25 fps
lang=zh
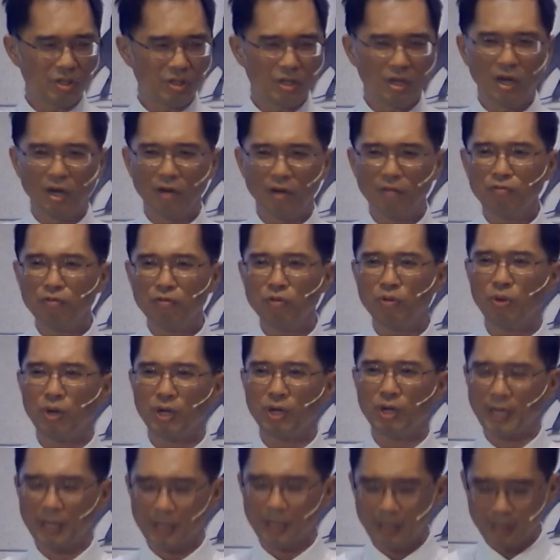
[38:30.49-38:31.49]
和复活
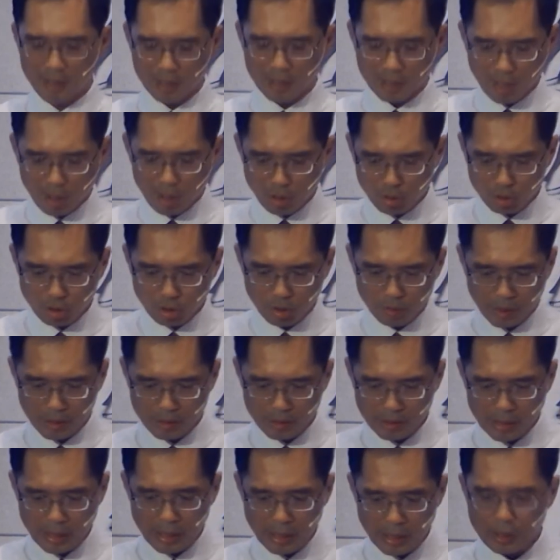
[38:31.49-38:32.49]
呢，告诉我们。